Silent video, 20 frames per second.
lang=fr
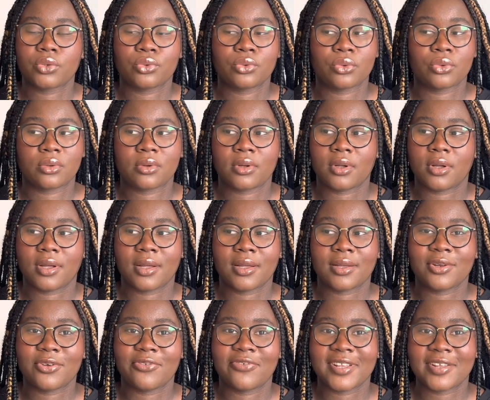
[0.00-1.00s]
Donc,
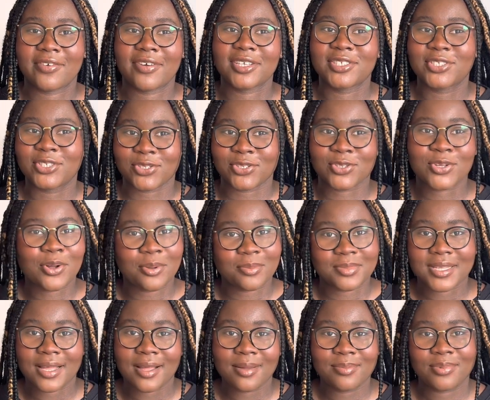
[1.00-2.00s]
euh, le fait d'avoir une chanson comme
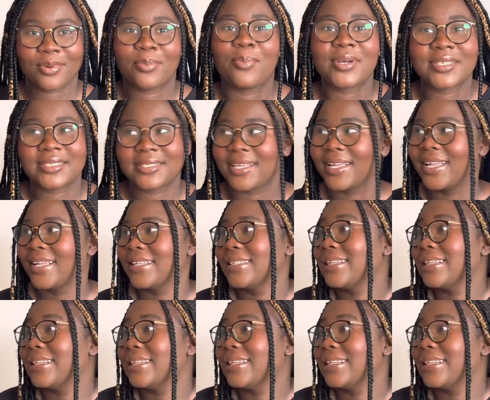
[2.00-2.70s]
ça, pour moi, c'est...